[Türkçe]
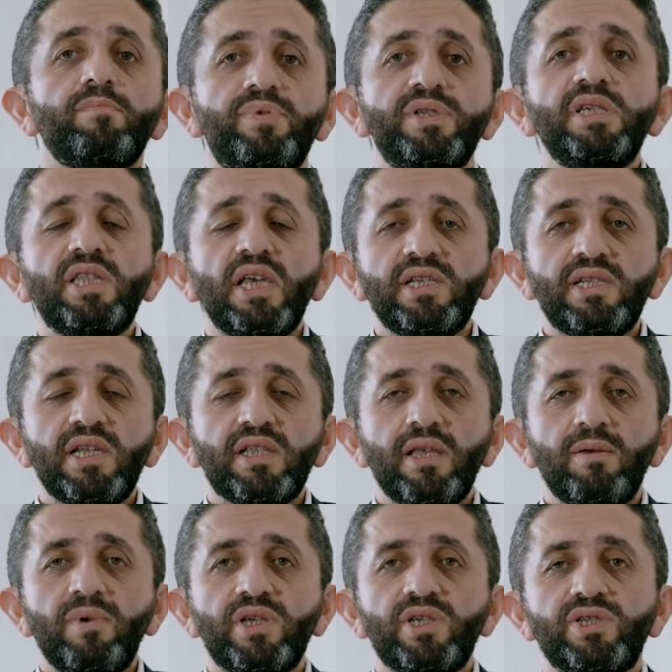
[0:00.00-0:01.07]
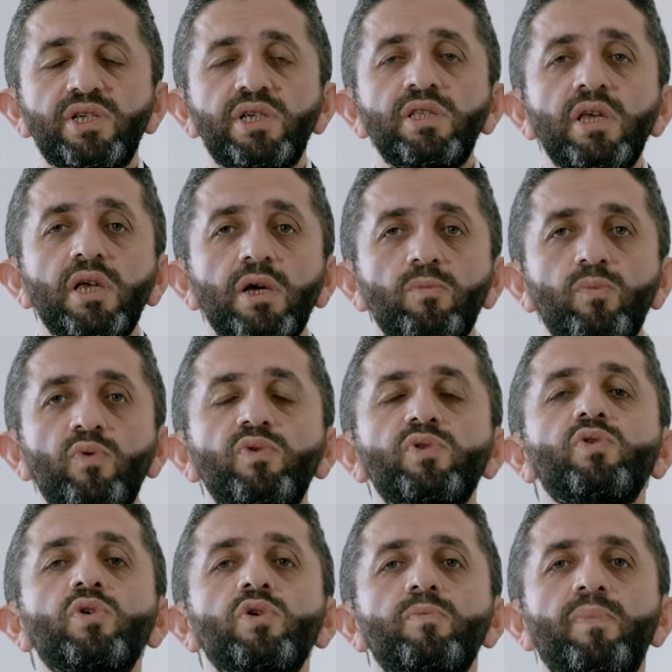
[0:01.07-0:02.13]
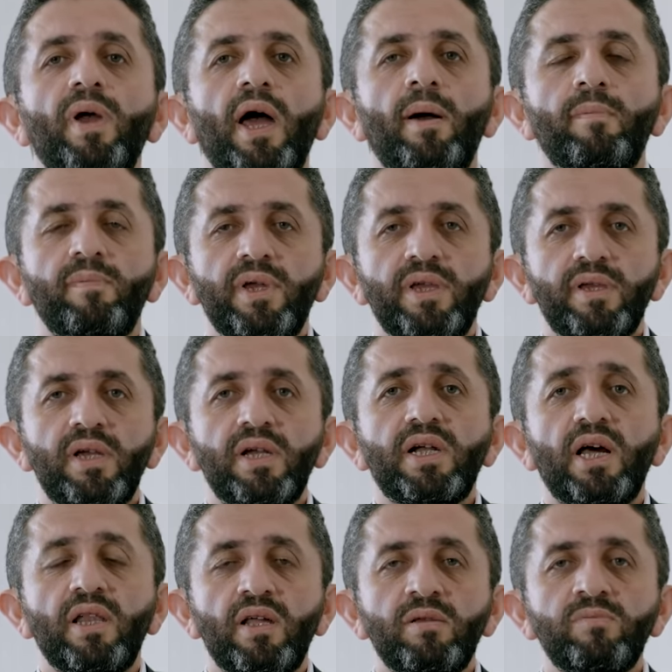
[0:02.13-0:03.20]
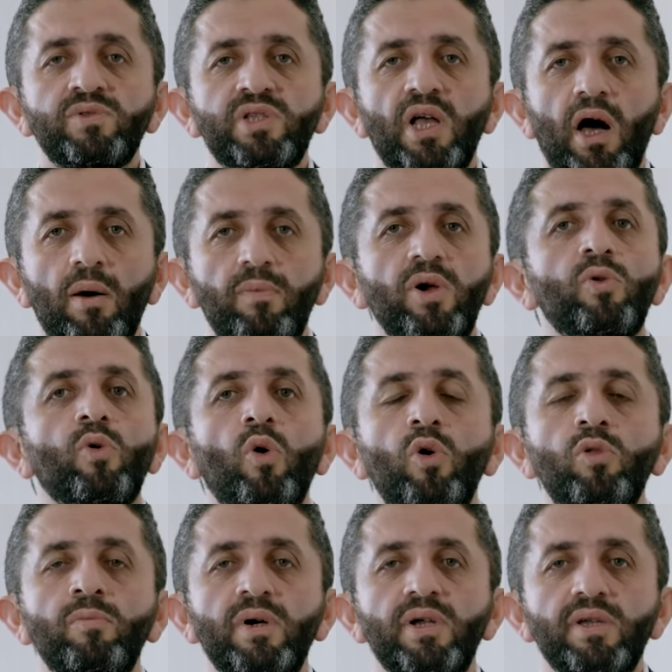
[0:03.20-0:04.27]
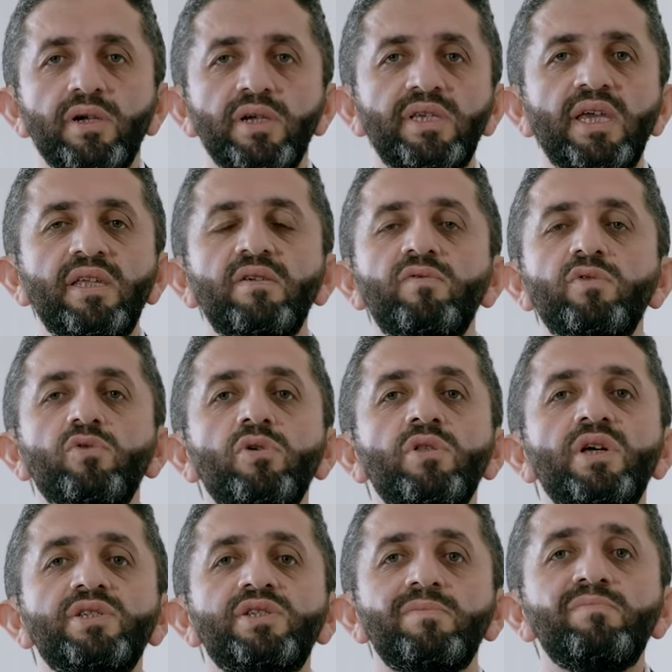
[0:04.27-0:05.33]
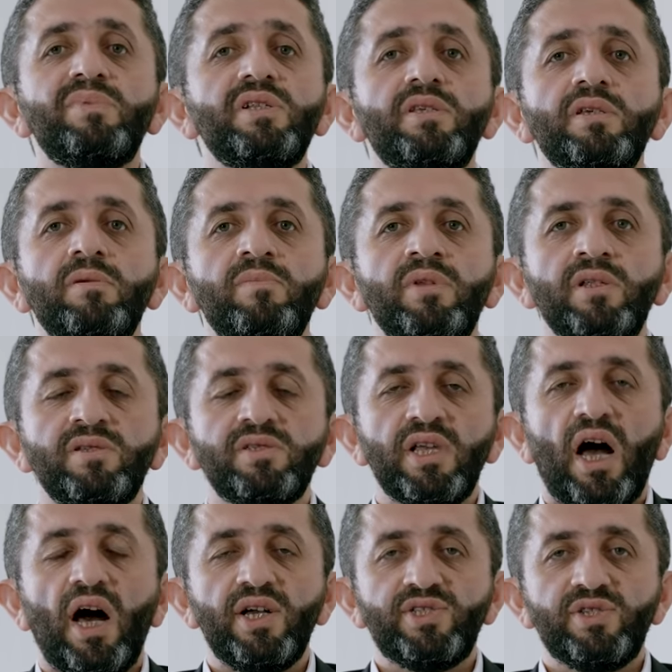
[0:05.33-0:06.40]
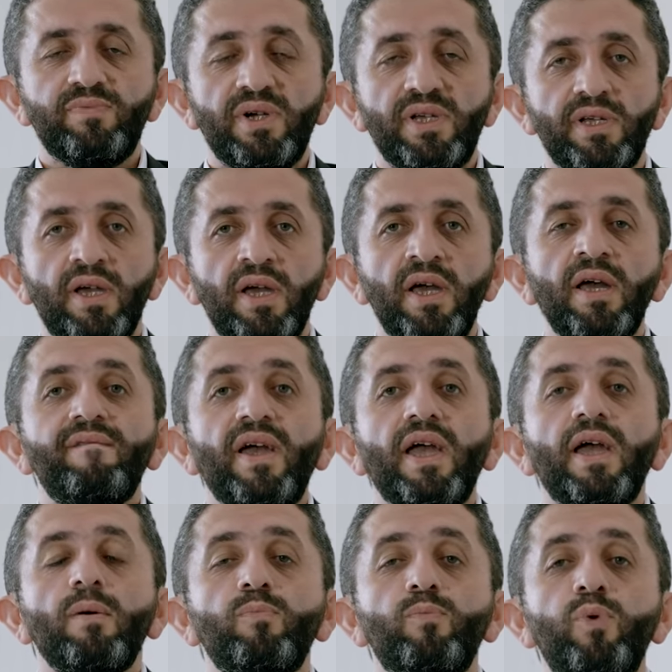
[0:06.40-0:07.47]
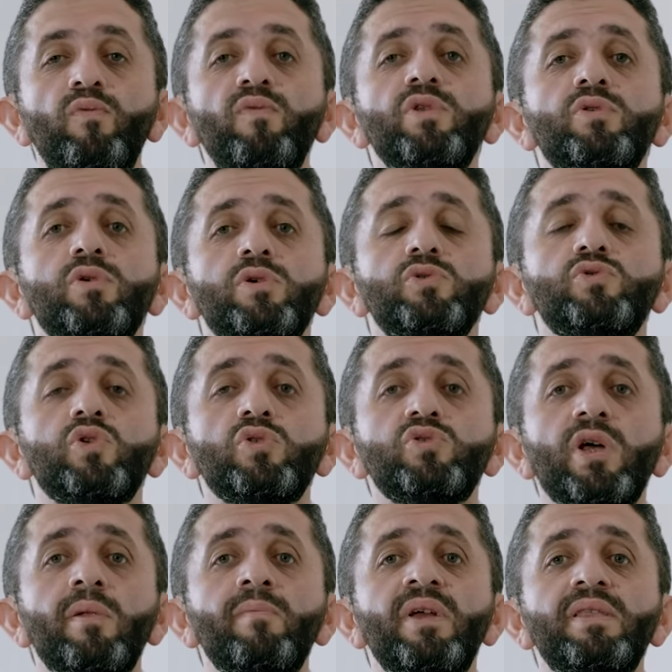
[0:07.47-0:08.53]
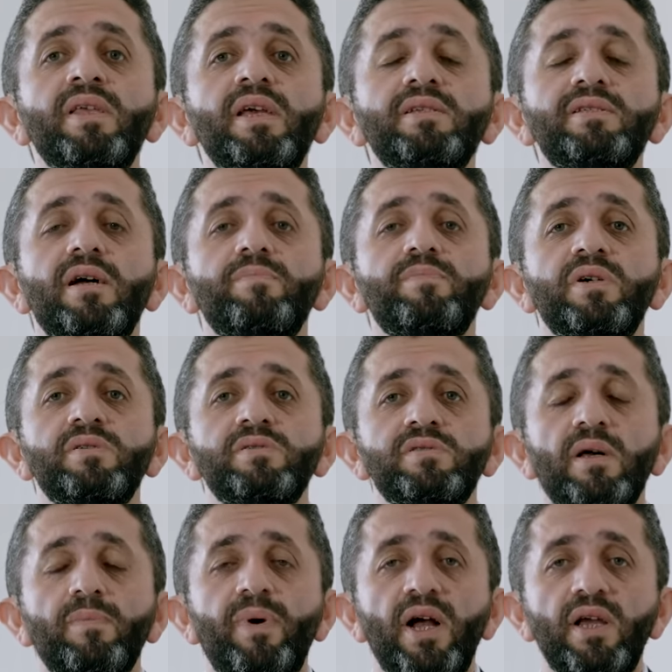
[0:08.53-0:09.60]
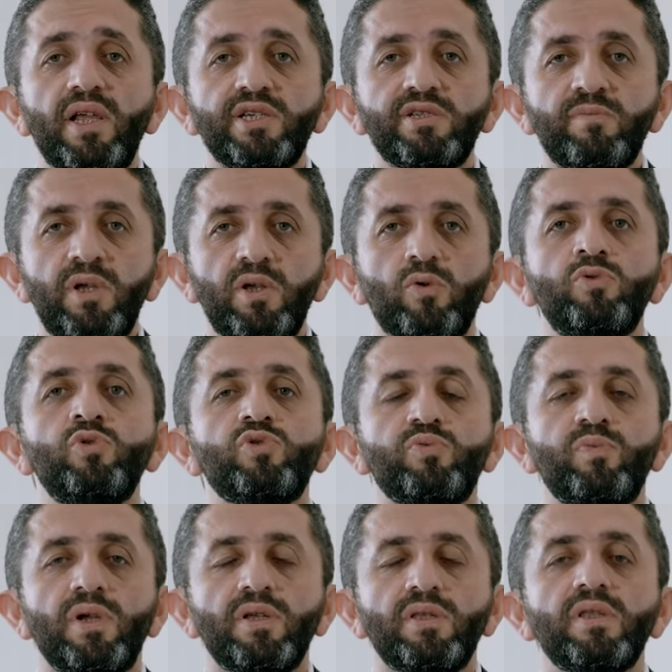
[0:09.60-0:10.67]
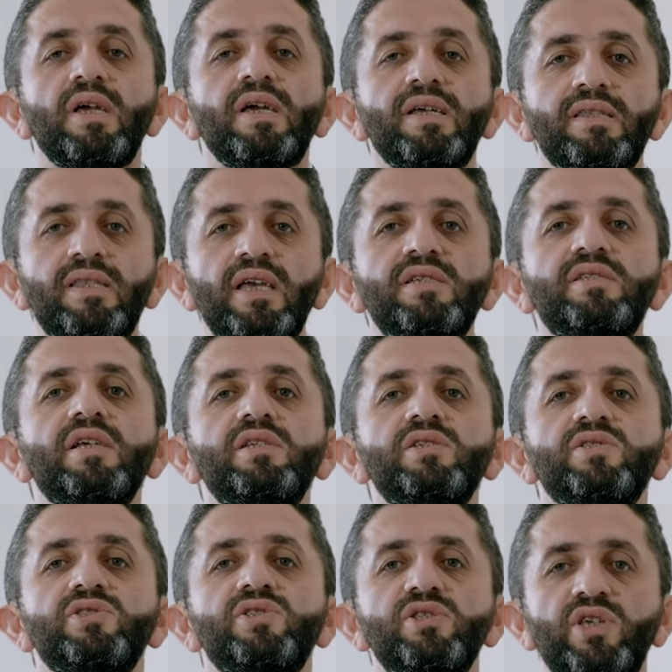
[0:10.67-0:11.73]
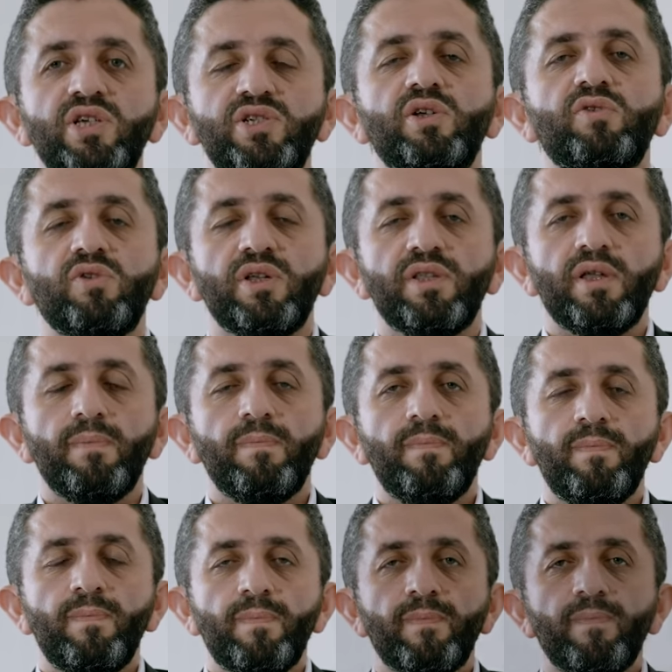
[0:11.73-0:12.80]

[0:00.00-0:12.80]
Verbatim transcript: Bizi desteklemek için bu videoyu beğenmeyi, kanalımıza abone olmayı, yeni videolar için bildirimlerinizi açmayı ve bu videoyu sosyal medya hesaplarınızda paylaşmayı unutmayın. Desteğiniz için teşekkür ederim.